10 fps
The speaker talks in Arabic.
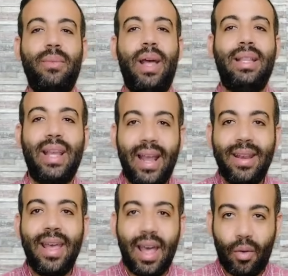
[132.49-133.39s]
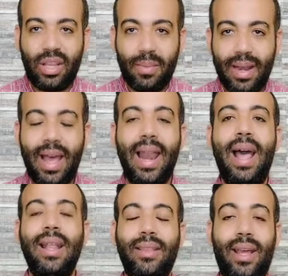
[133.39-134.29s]
اتجنى او اتبلى على
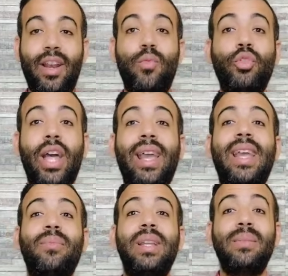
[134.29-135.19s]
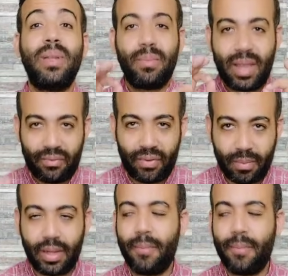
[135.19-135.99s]
حد غير لو متاكد بنسبه 100%